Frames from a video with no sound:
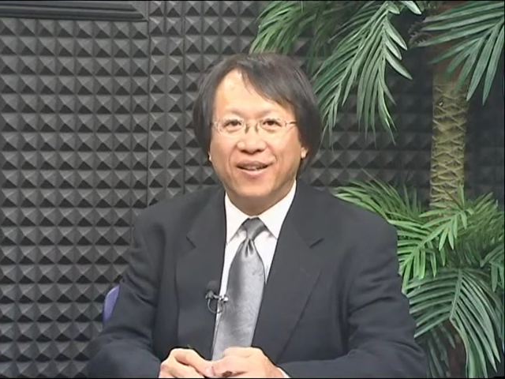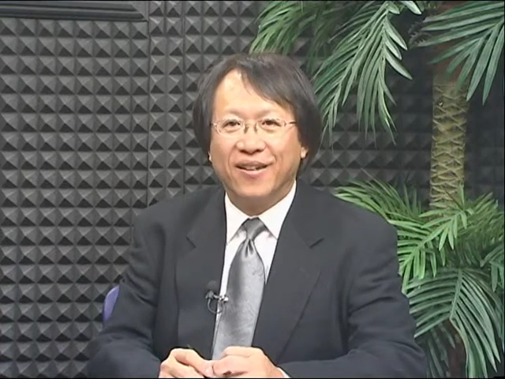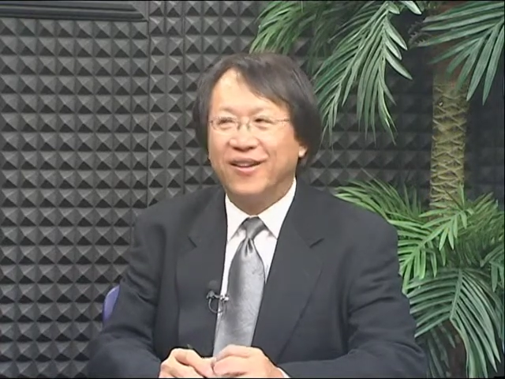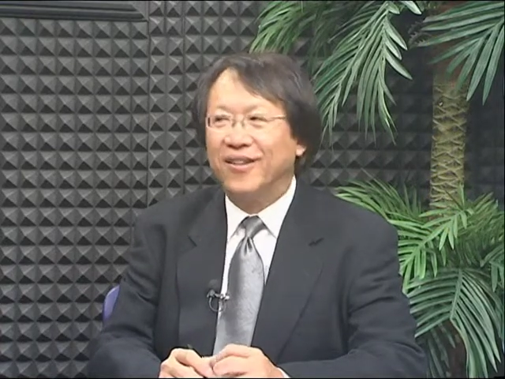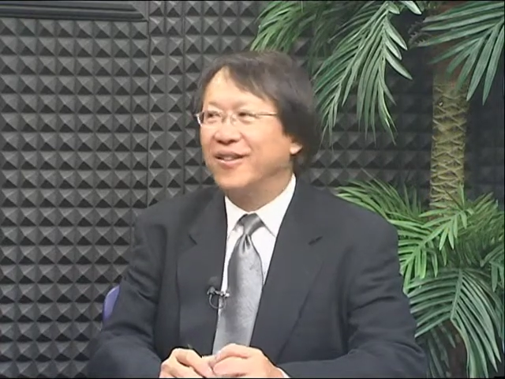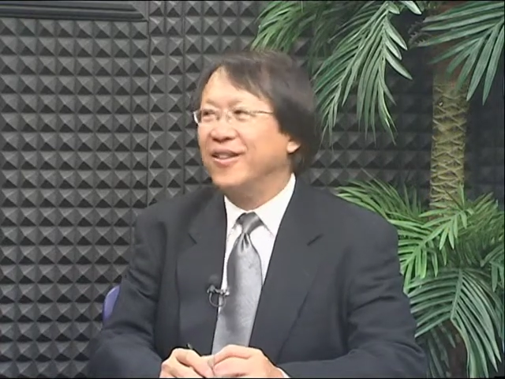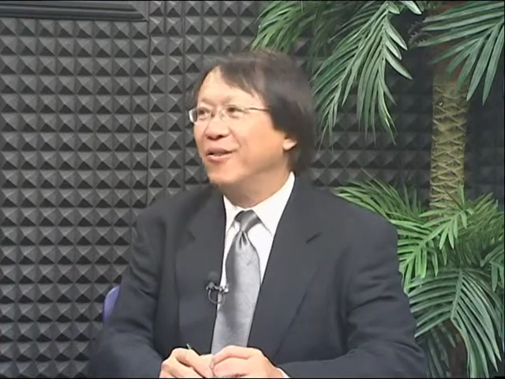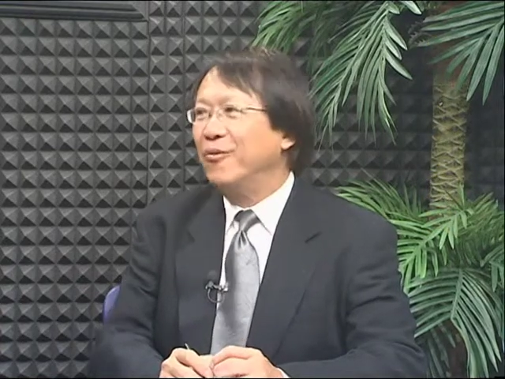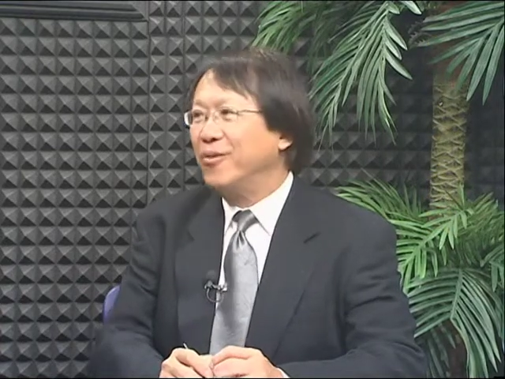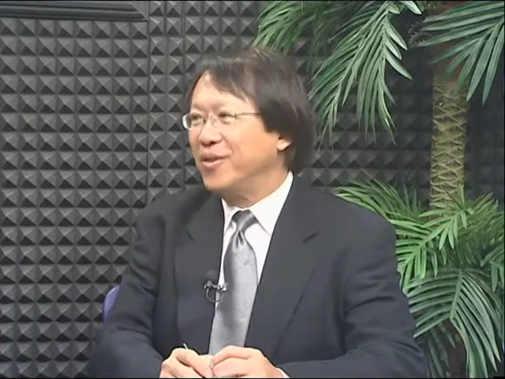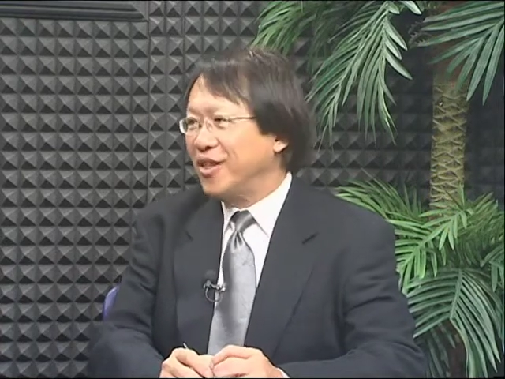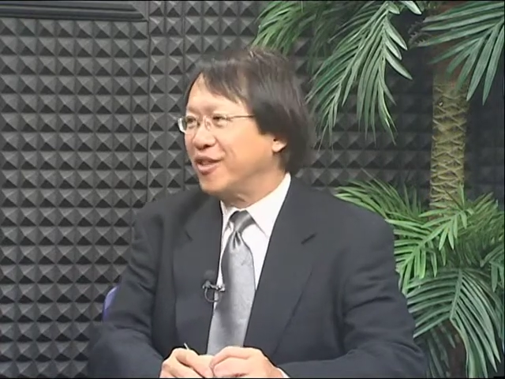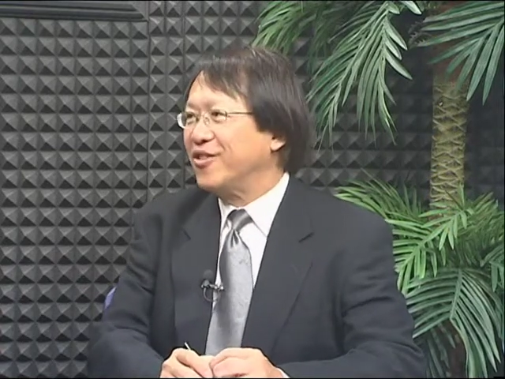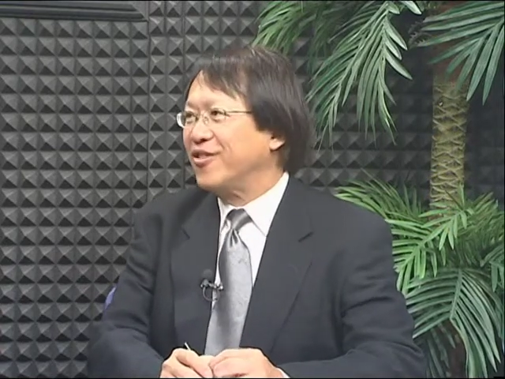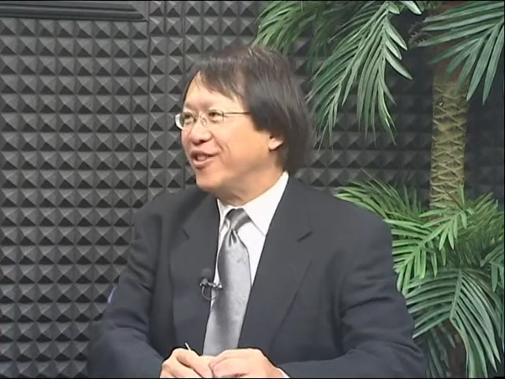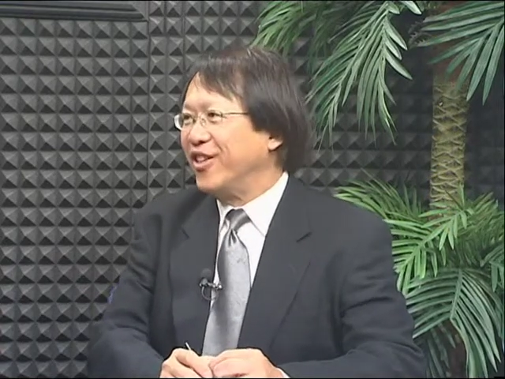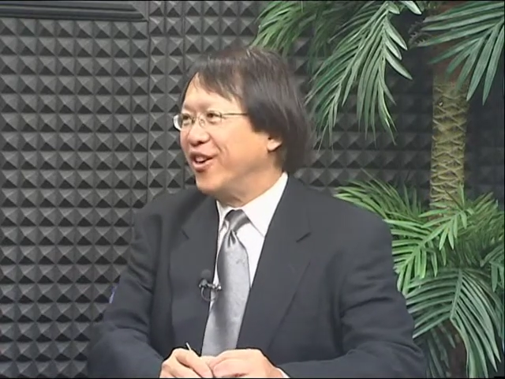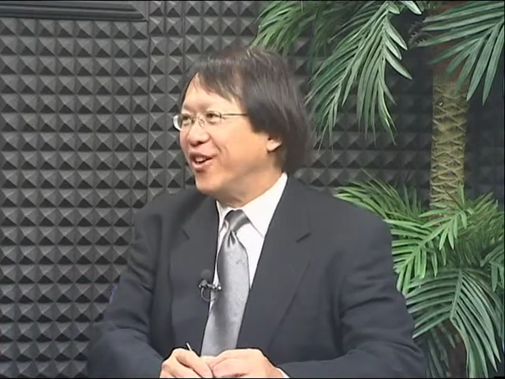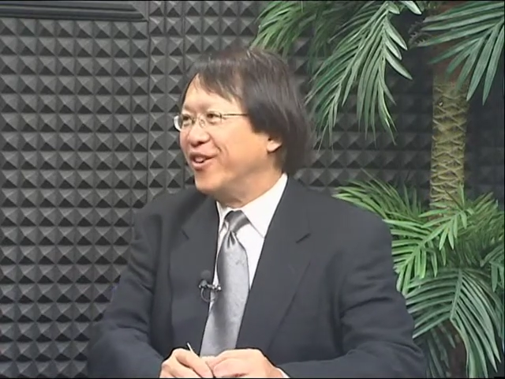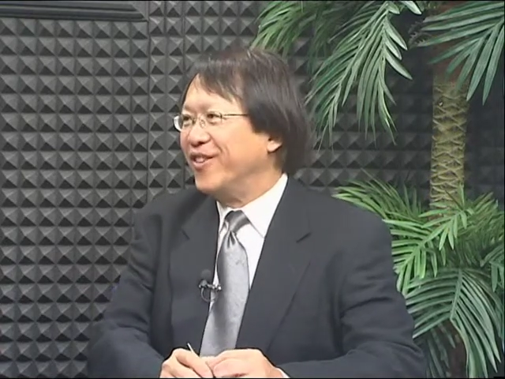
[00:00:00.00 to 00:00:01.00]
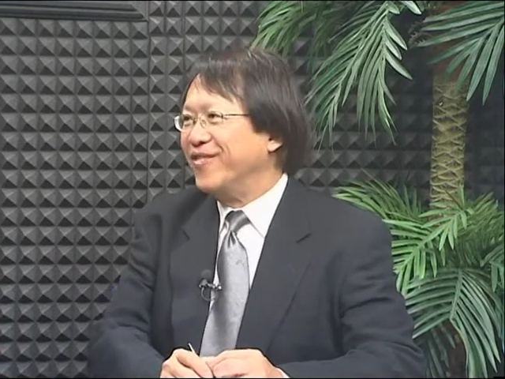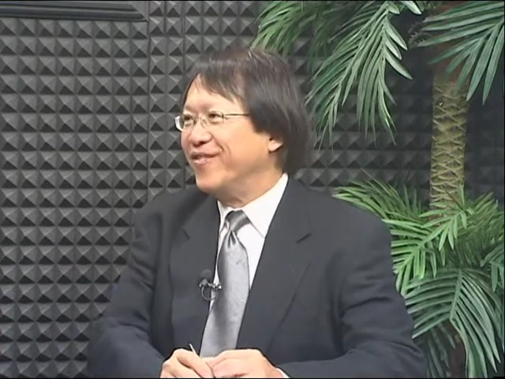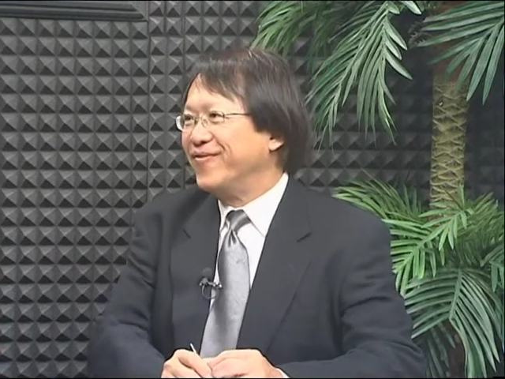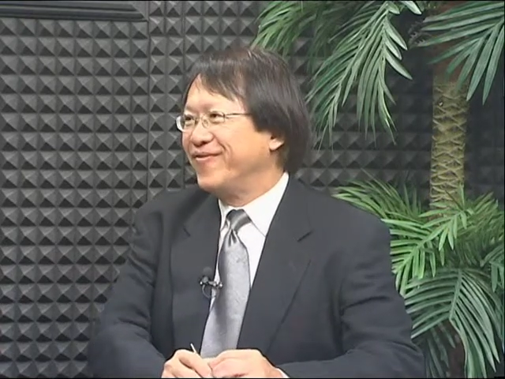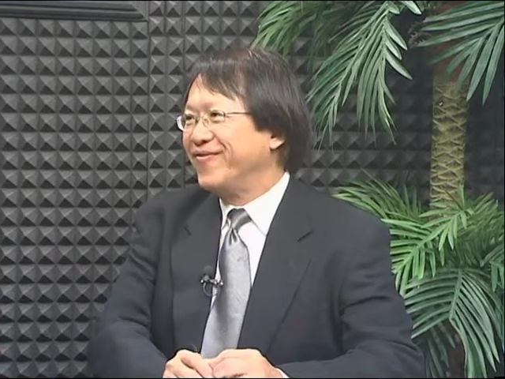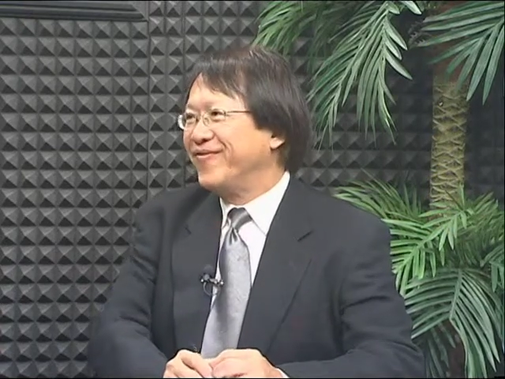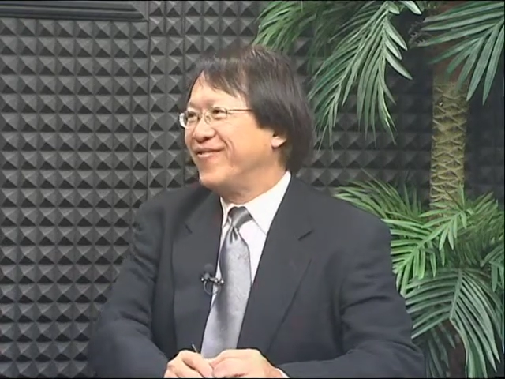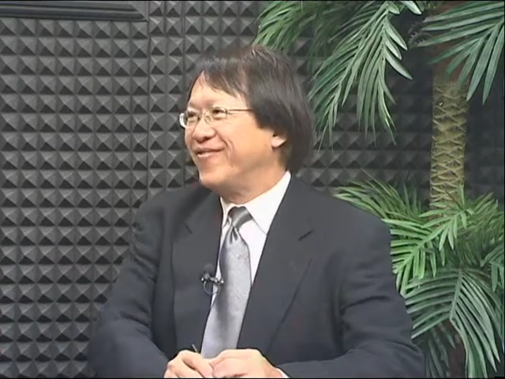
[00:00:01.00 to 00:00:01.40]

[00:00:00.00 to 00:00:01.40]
啊。温教授，你好，你